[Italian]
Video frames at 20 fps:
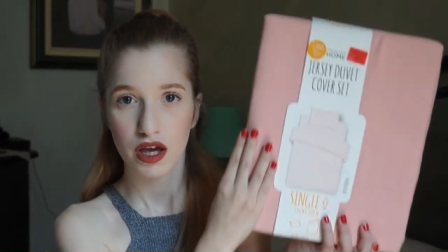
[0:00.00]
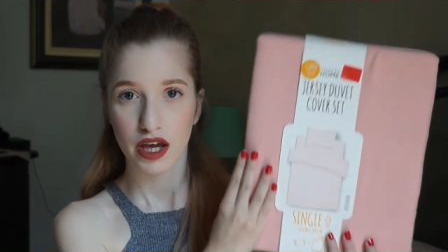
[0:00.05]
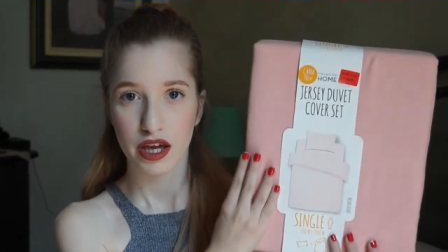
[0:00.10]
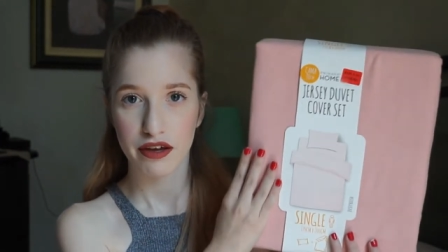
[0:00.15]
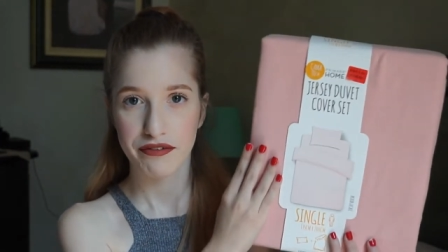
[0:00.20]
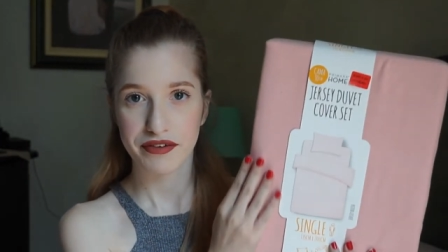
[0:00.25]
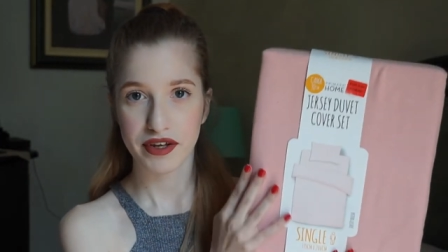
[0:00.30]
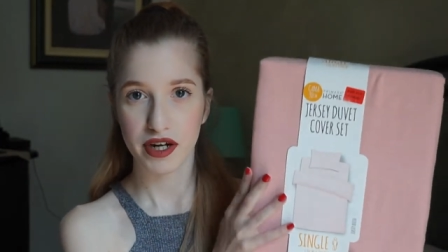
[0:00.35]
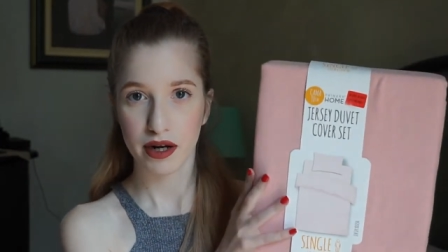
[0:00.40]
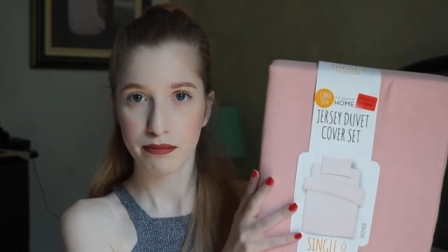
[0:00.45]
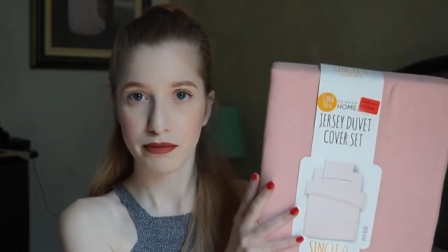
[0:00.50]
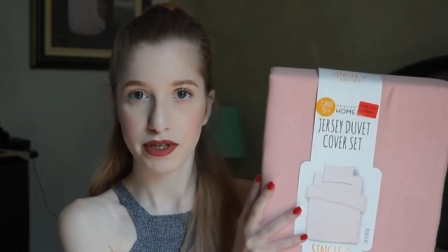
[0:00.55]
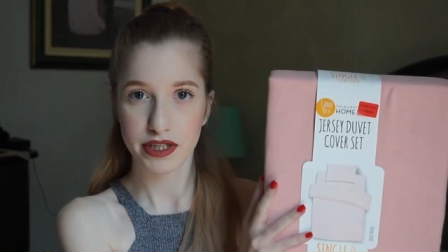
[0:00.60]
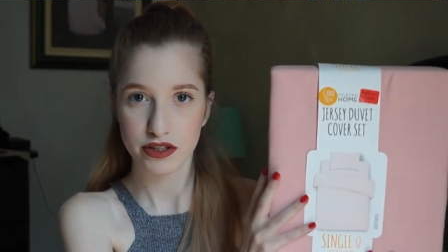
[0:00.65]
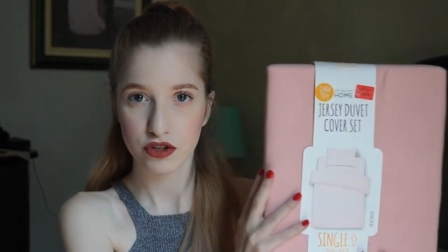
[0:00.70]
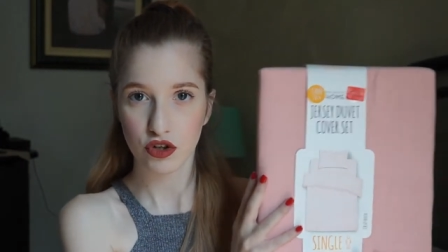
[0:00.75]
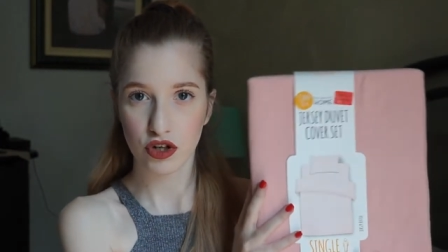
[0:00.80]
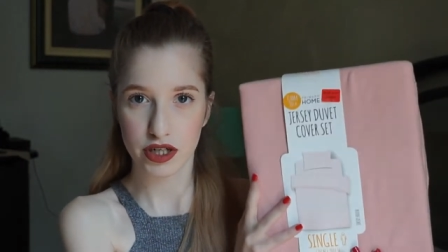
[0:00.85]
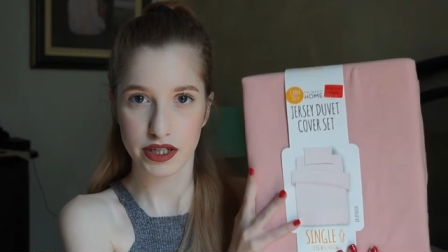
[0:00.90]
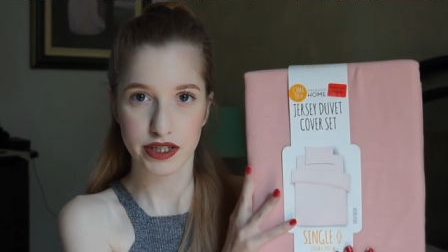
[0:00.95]
e
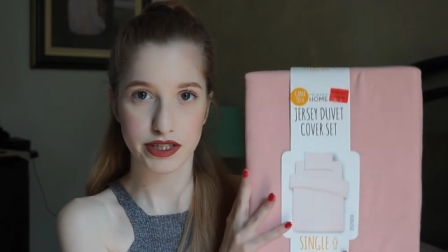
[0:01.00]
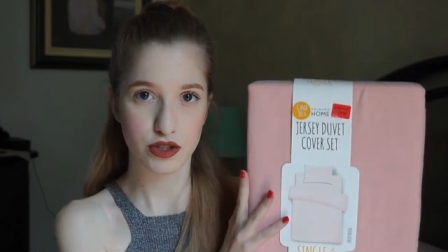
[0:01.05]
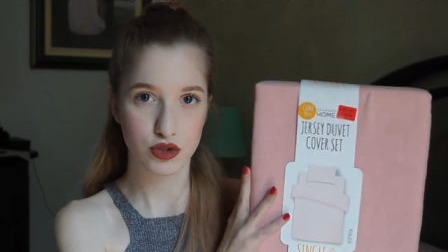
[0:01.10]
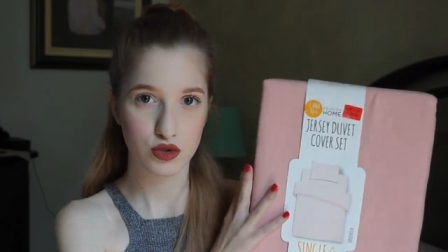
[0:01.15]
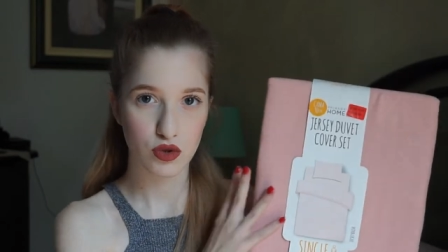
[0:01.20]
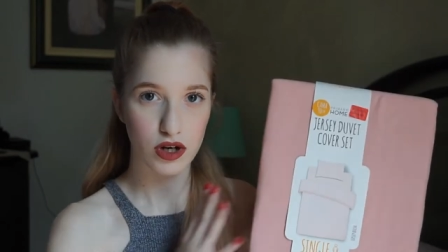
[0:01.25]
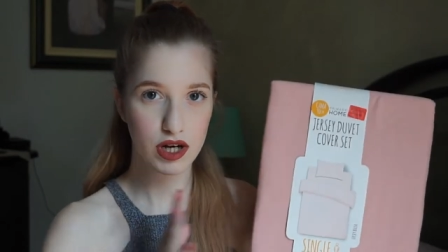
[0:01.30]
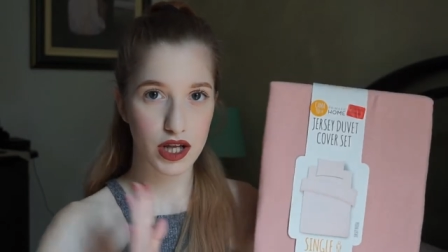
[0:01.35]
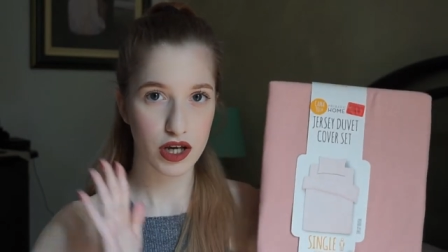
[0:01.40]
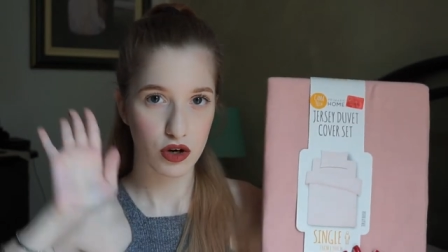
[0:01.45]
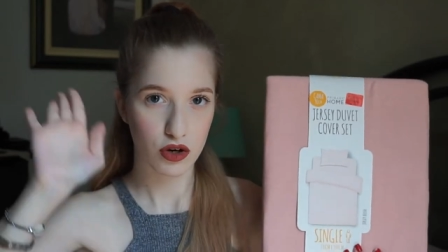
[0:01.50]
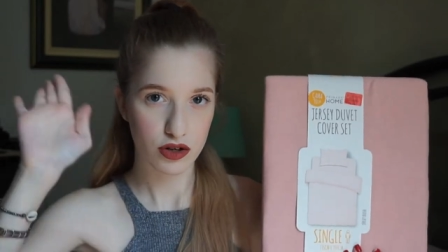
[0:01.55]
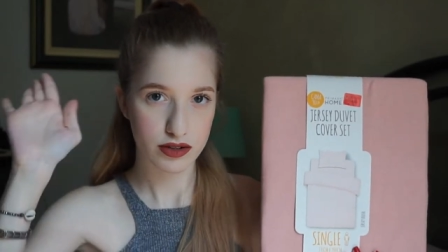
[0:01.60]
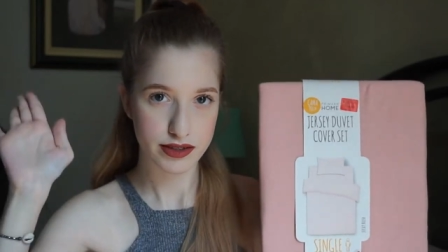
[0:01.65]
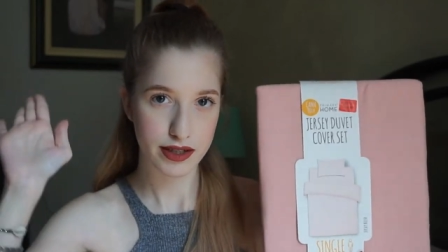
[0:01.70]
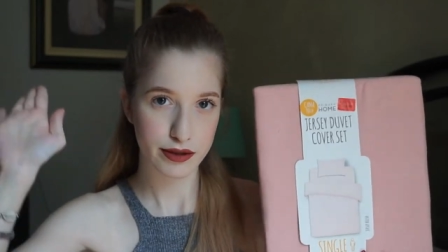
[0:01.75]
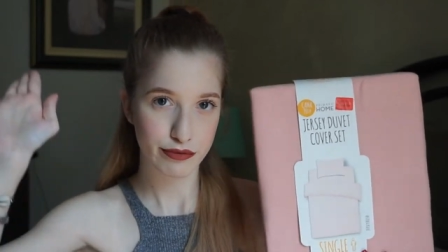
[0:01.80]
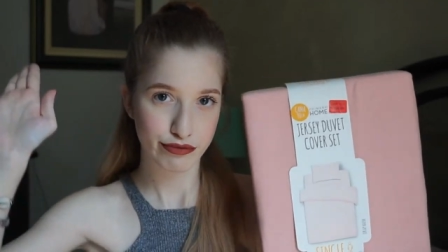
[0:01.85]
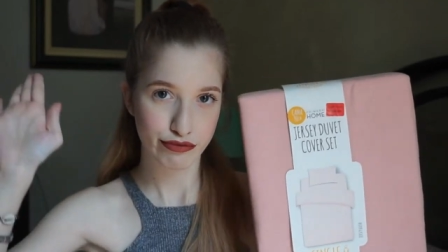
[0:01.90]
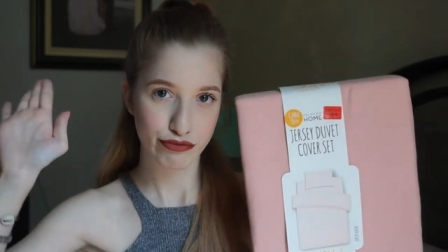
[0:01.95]
finalmente ho le lenzuola
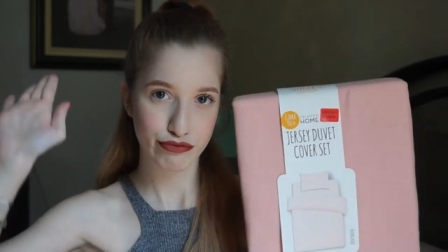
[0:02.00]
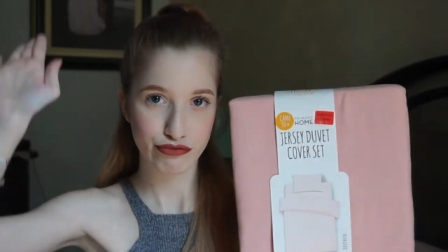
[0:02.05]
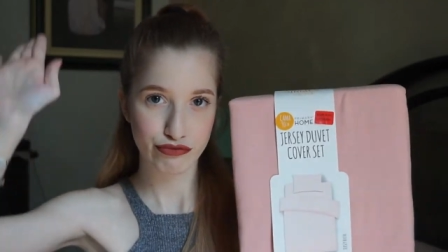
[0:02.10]
rosa